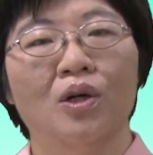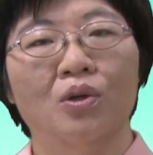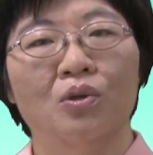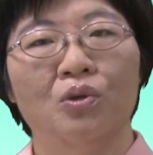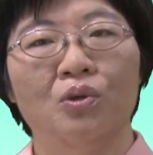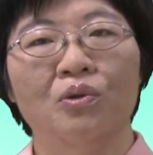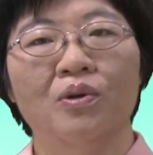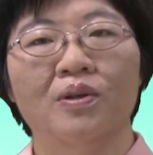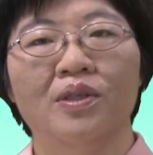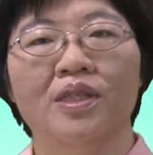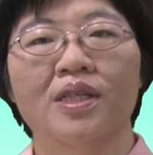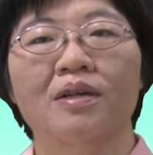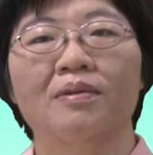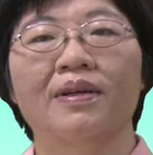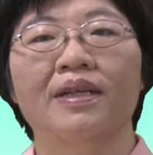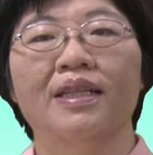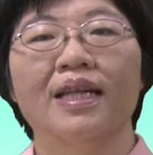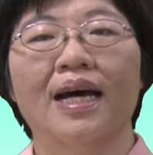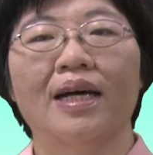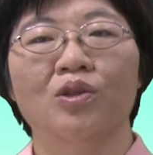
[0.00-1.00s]
如果社
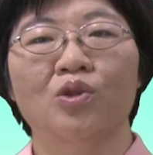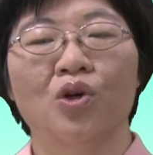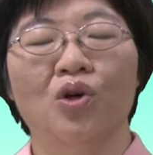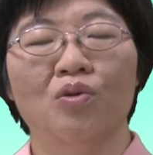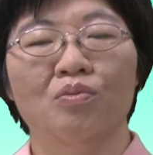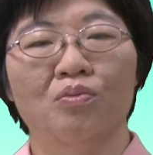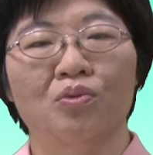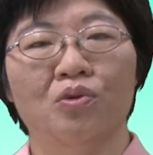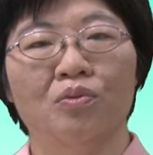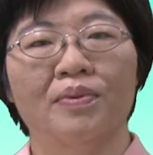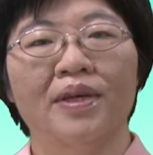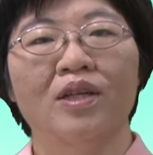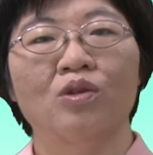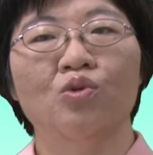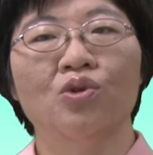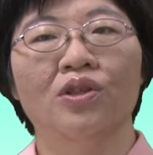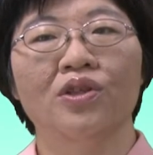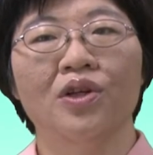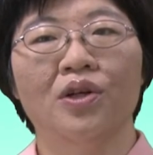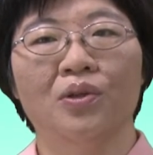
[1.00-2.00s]
会大众普遍
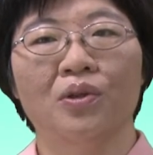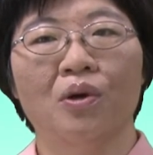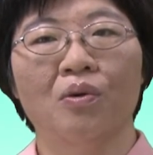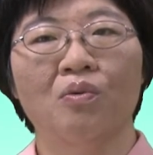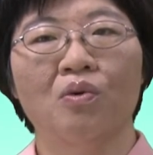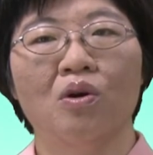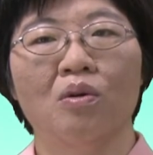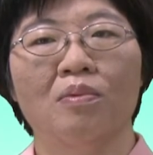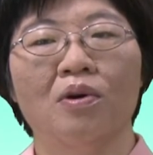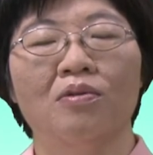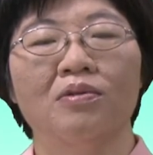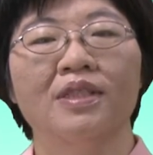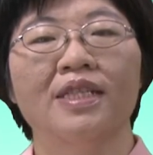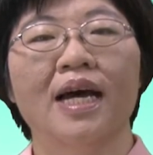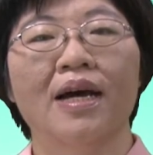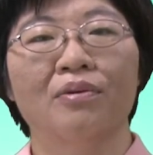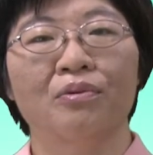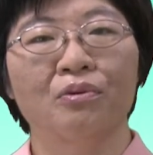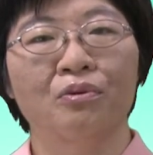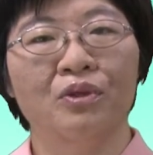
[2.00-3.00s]
存有通货膨
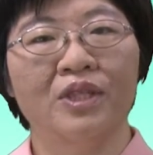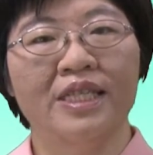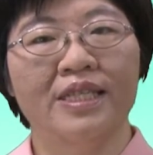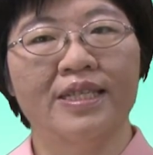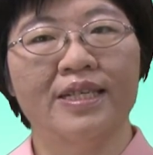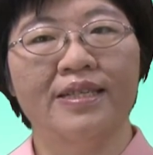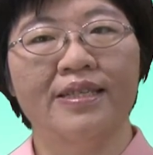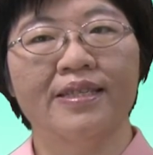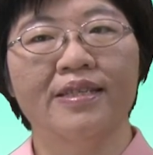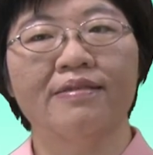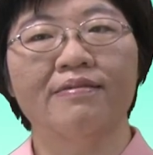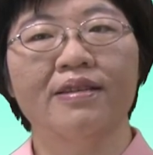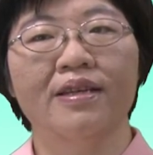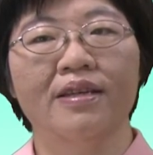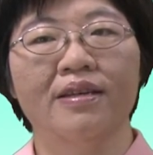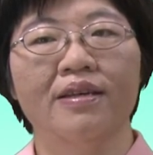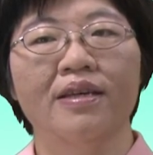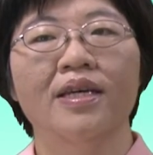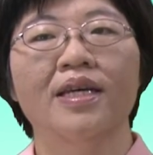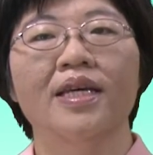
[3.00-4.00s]
胀预期的心
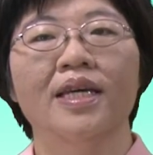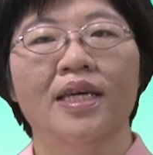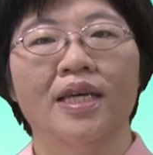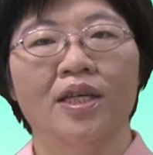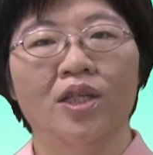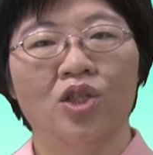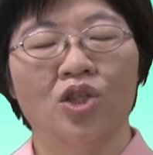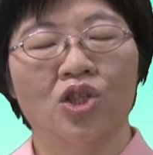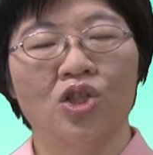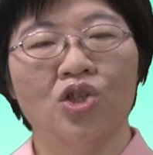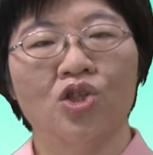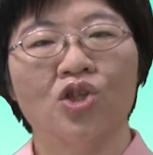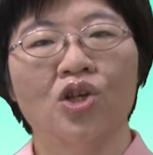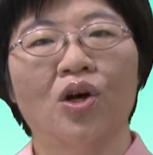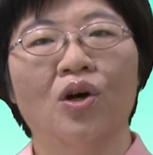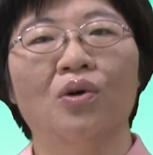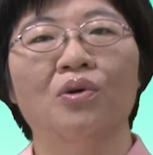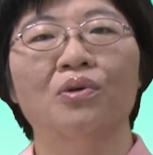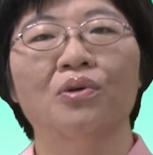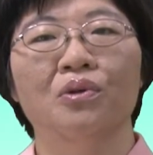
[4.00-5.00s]
理，袭
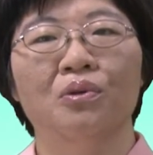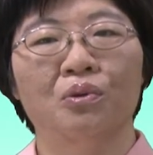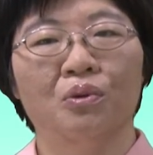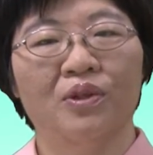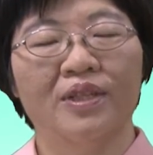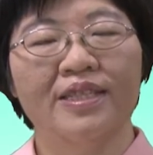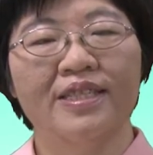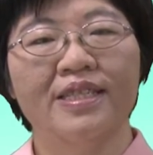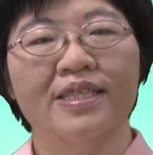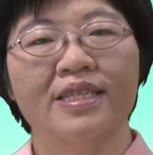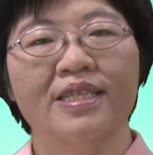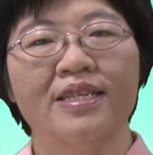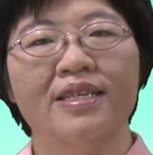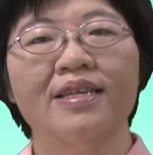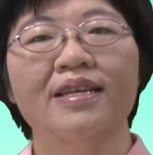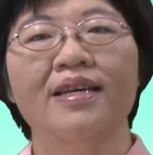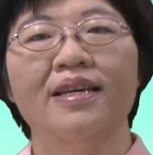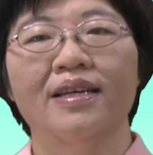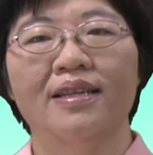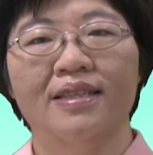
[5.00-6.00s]
售、囤
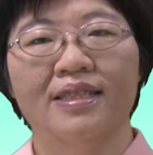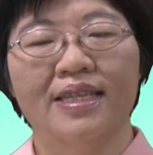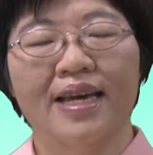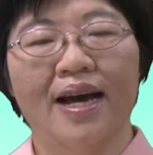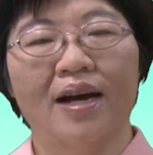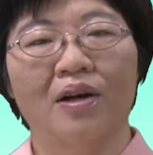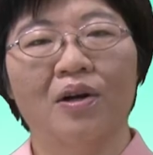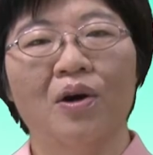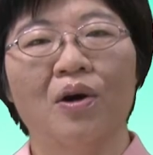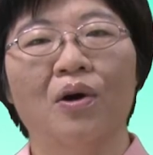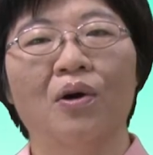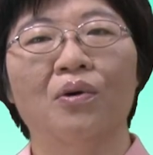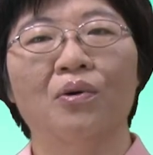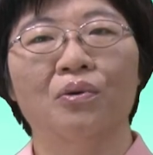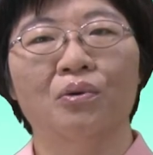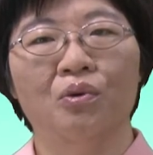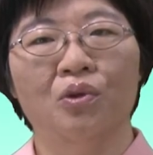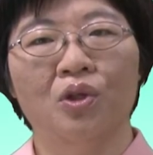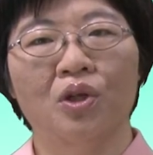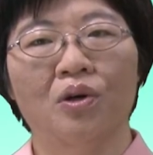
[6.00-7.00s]
积、抢购
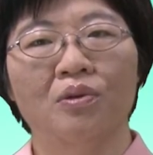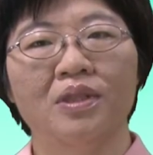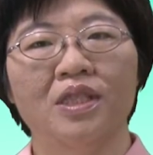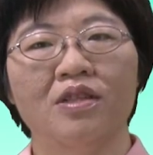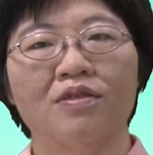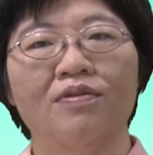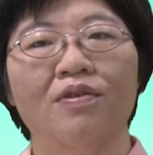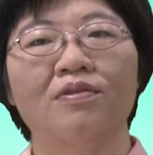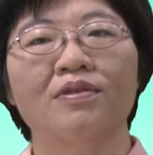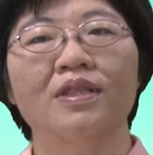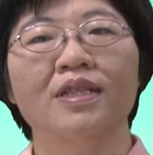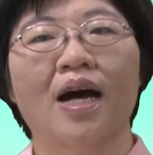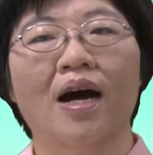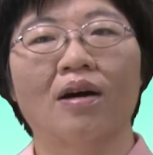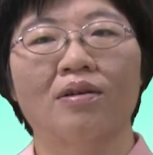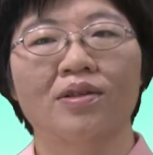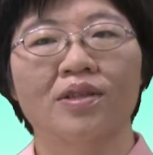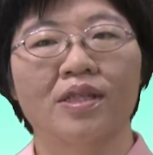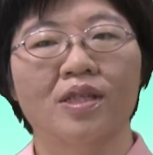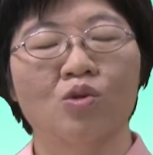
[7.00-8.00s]
与投机风
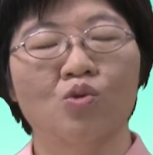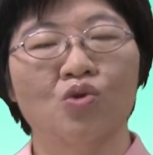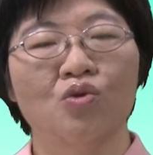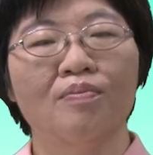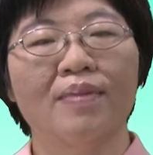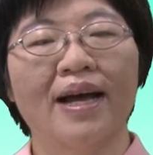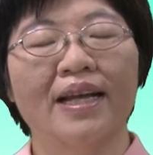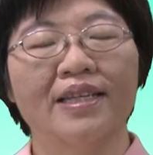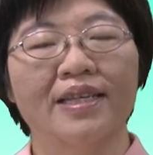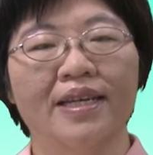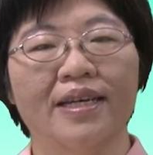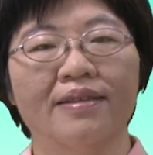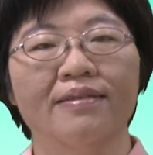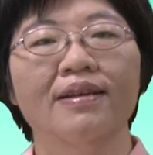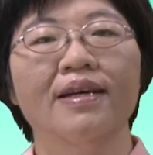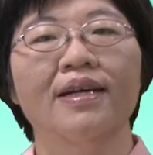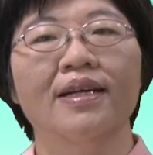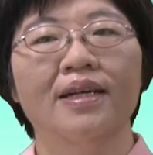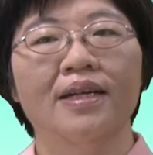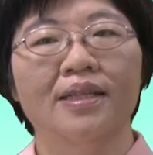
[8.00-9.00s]
潮四处蔓延。
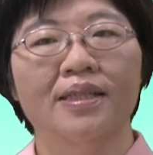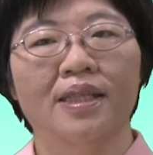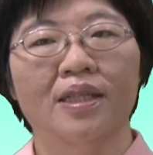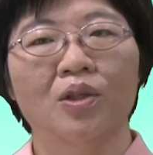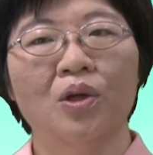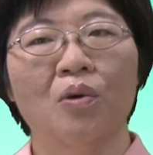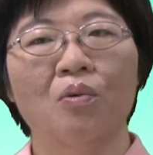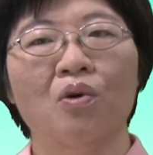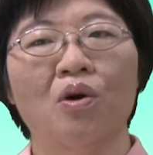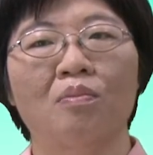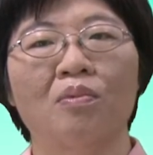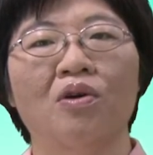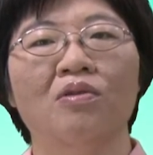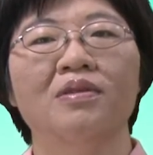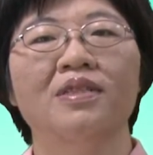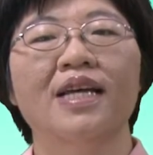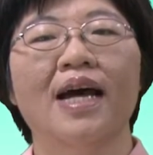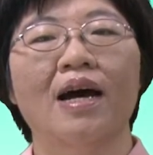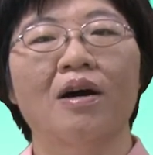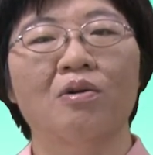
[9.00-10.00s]
则通货
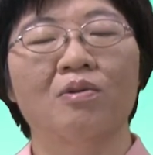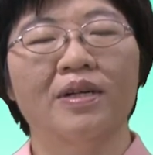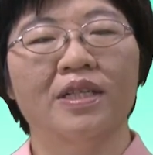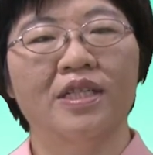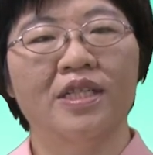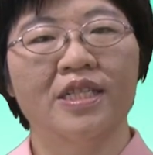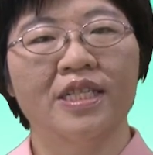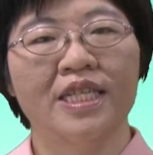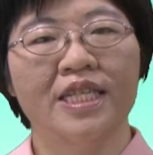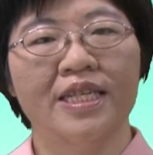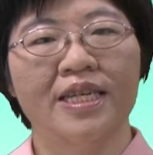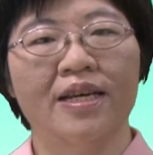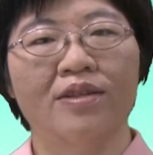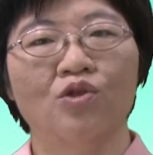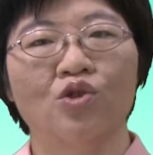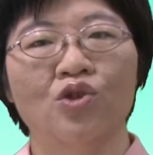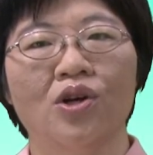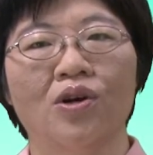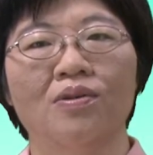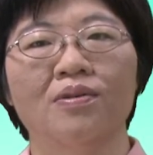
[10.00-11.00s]
膨胀会日益
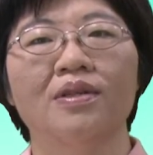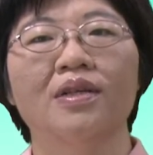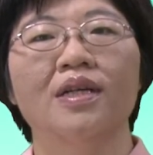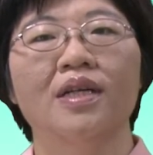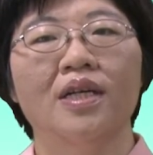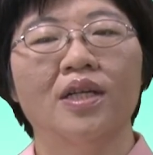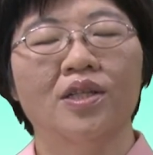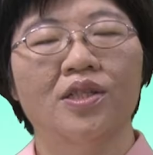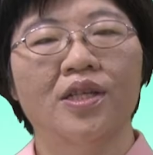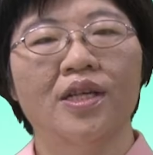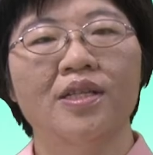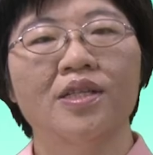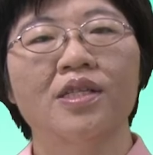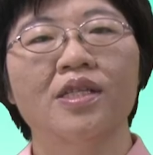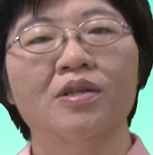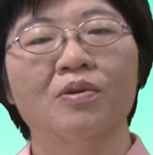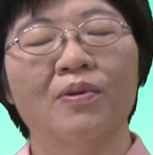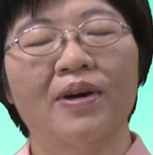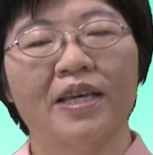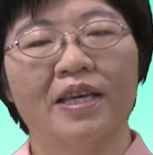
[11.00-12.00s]
严重，甚
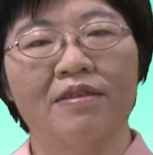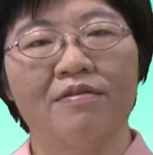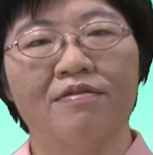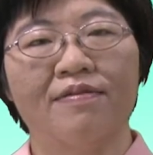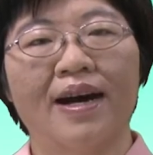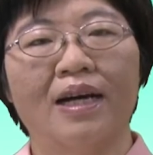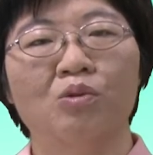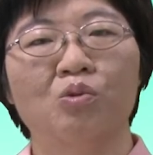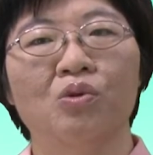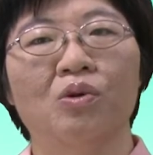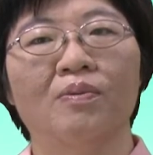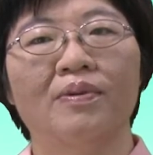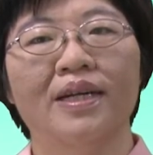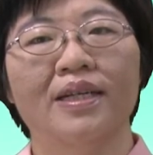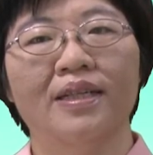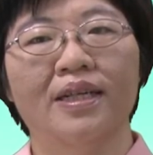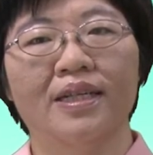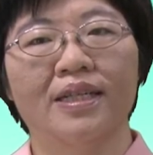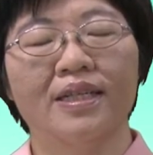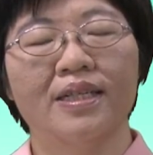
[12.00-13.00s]
至会引发所谓
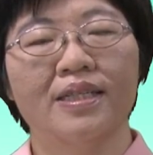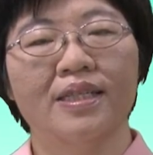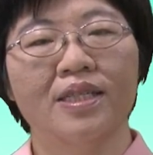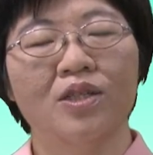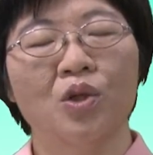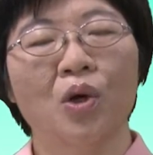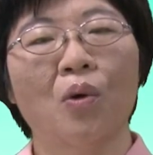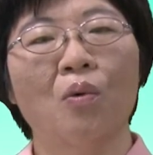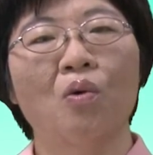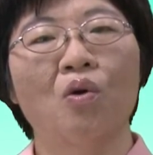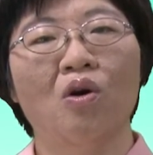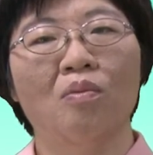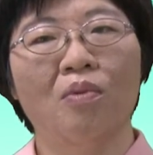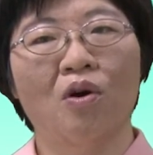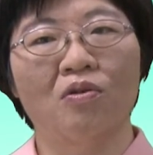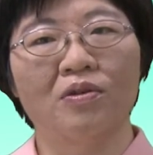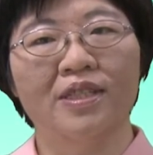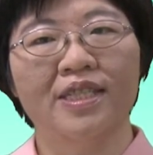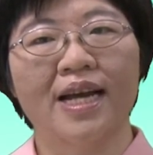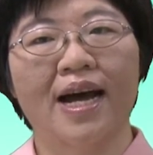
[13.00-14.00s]
的恶性通货
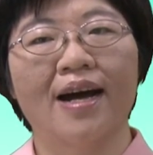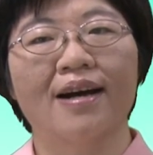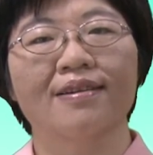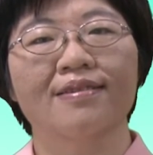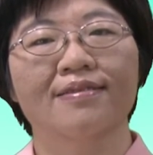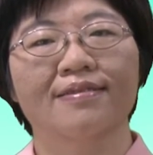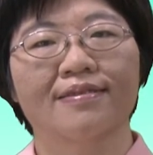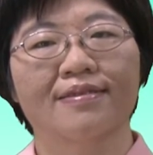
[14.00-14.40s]
膨胀。